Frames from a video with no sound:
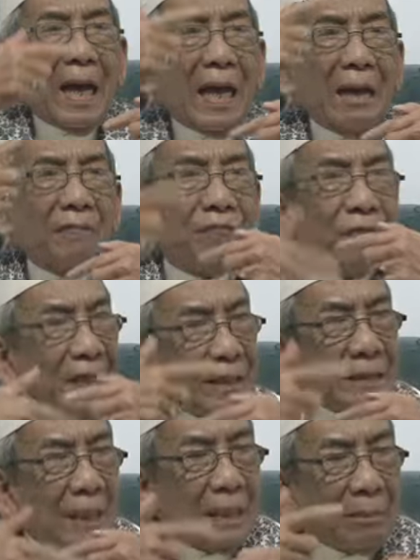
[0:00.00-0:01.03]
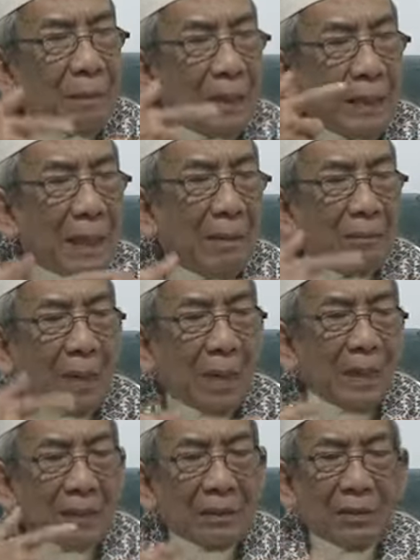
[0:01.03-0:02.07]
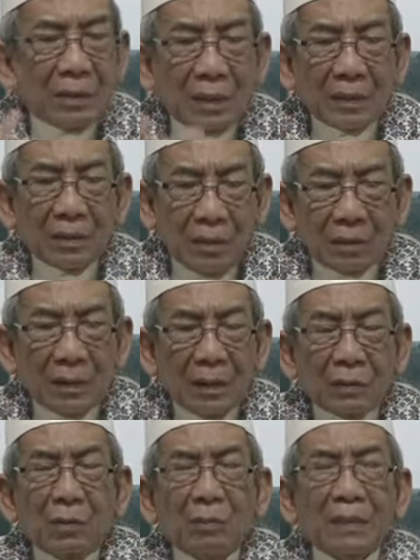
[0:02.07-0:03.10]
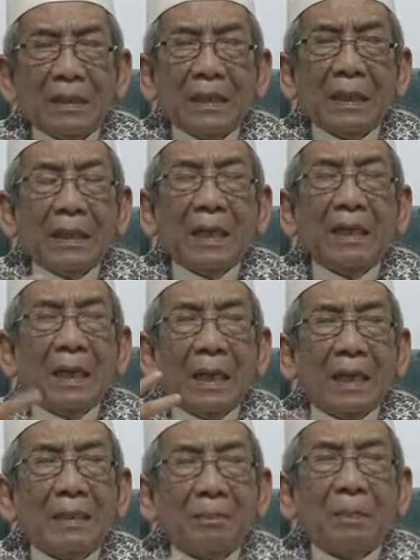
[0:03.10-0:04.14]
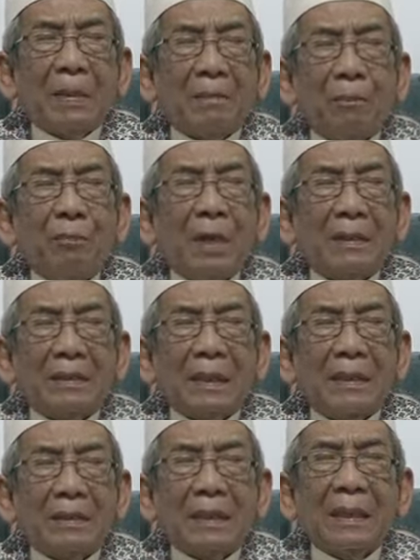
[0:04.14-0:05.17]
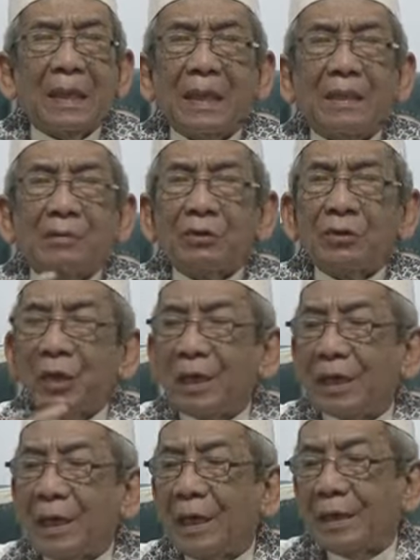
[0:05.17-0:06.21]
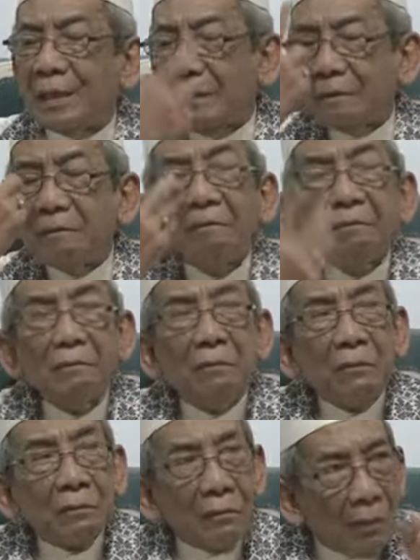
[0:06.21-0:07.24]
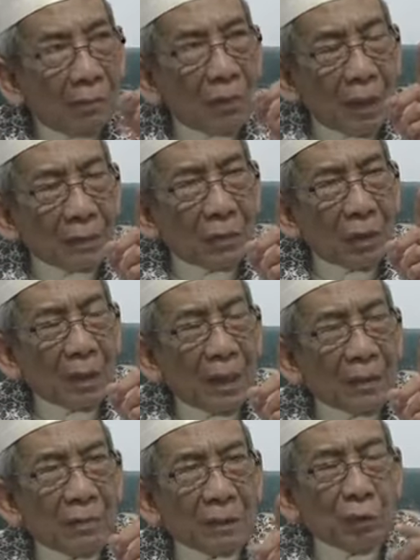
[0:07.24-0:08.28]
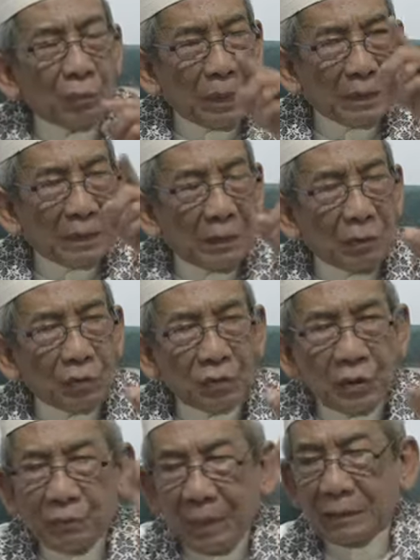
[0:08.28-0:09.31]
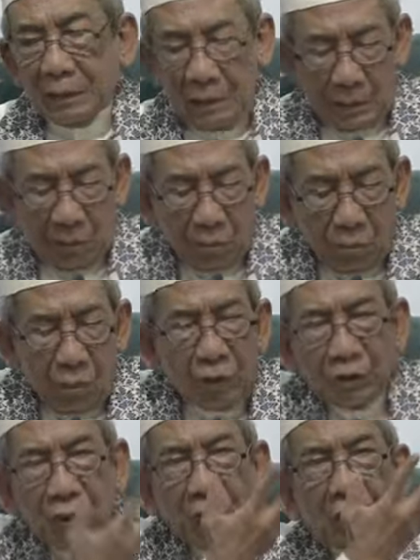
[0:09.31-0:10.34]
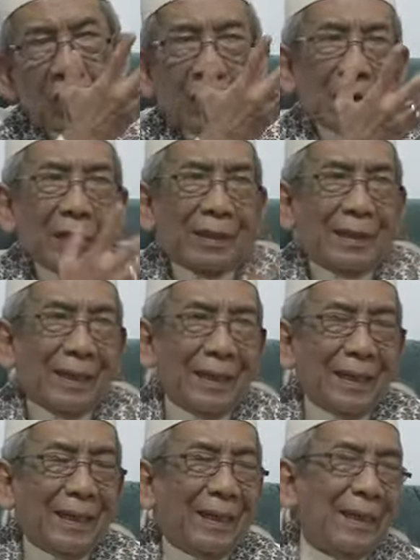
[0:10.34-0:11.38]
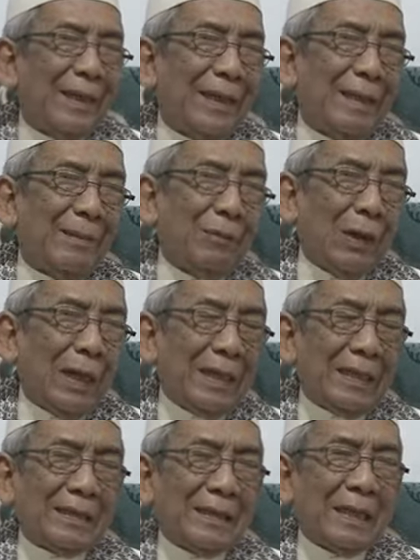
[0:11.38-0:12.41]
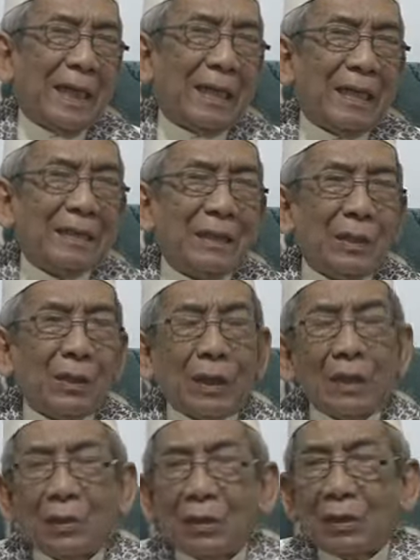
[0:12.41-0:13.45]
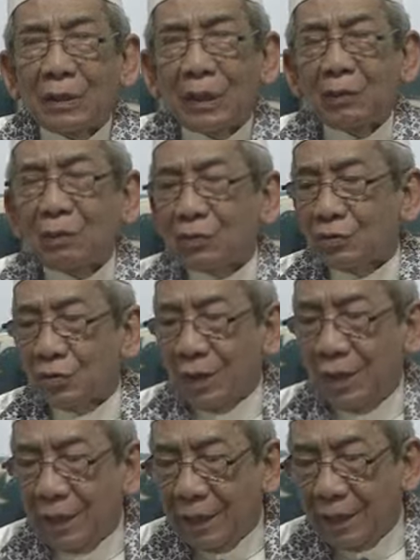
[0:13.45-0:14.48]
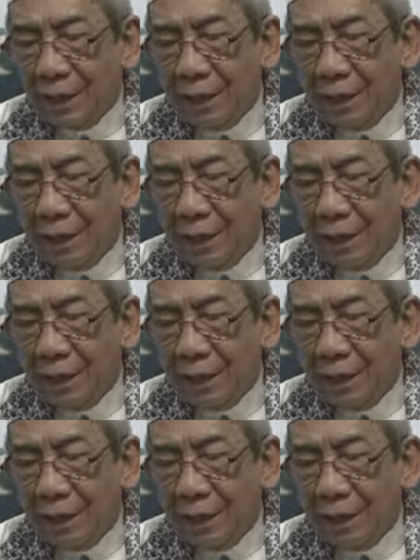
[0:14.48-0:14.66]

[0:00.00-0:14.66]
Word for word: efek daripada amalia torikot itu menjadikan hal perbuatan tingkah laku sehari-hari wa uqlaturakan wa tubaddilu sifat muncul lah mulane sing anan jerone khatirun sahih